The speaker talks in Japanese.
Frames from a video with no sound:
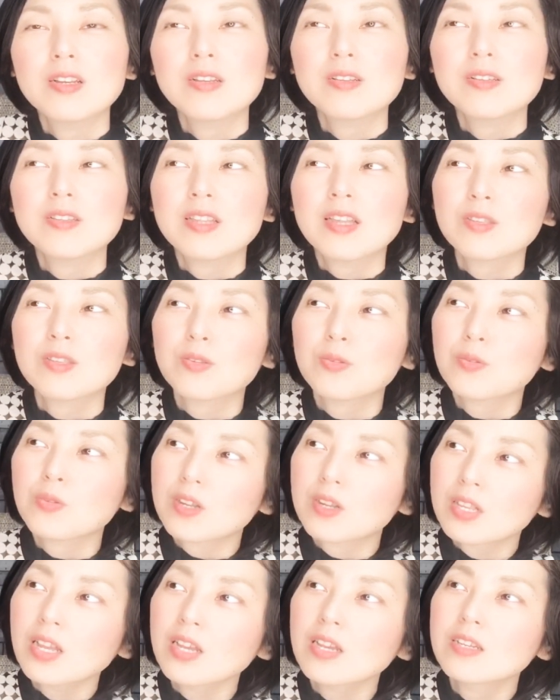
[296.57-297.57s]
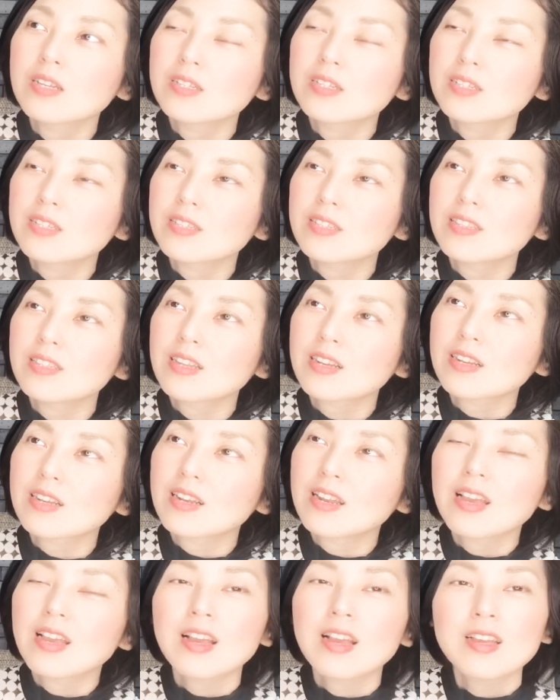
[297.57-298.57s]
何て言うのかななんか
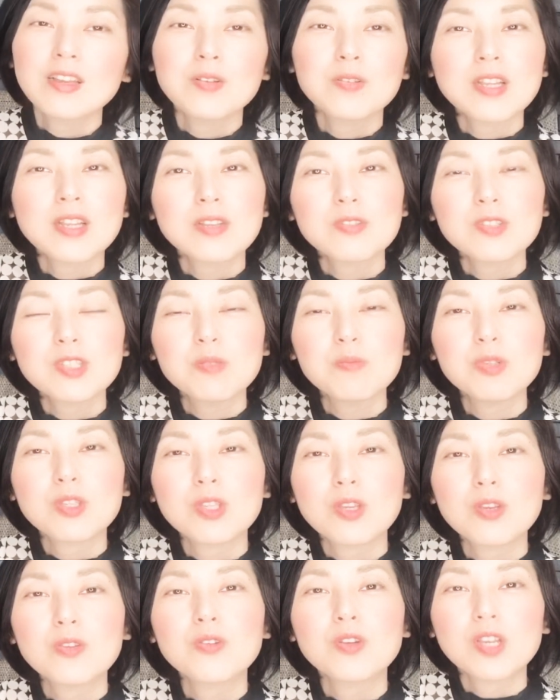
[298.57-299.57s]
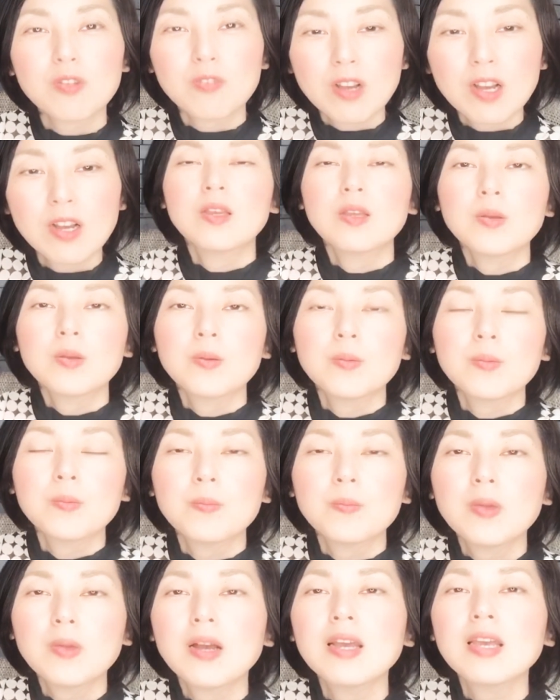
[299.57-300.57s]
恋愛を楽しむっていうよりは、
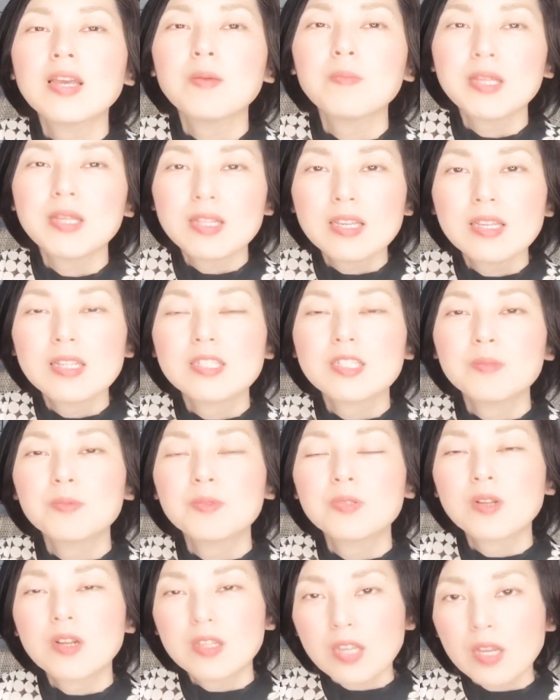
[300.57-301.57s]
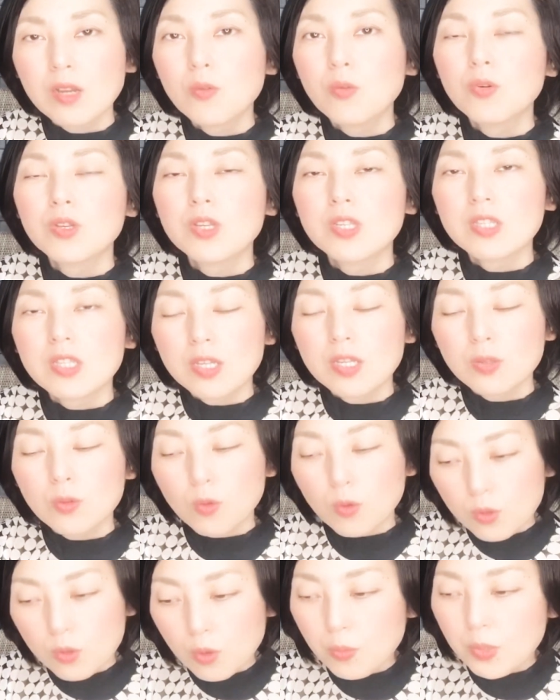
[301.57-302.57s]
まあ、早めに自分がねこういった人
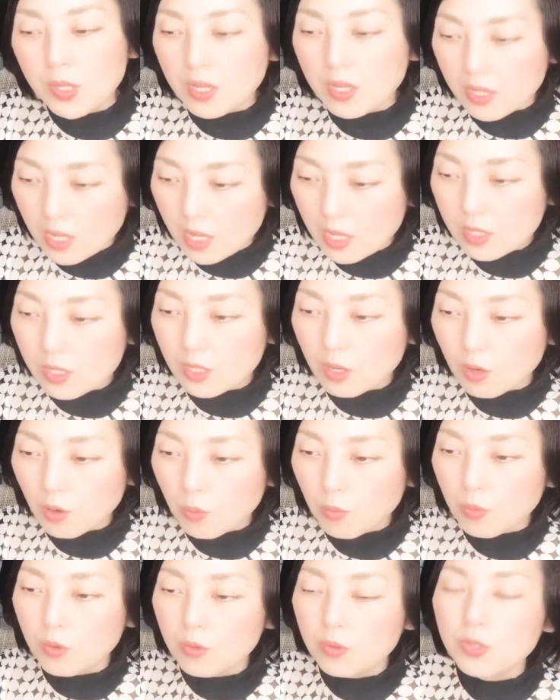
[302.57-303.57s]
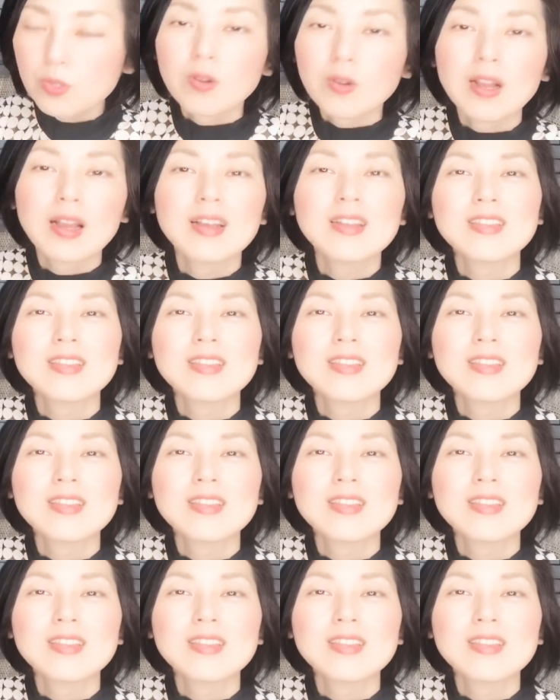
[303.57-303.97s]
好みだなって思う人があっ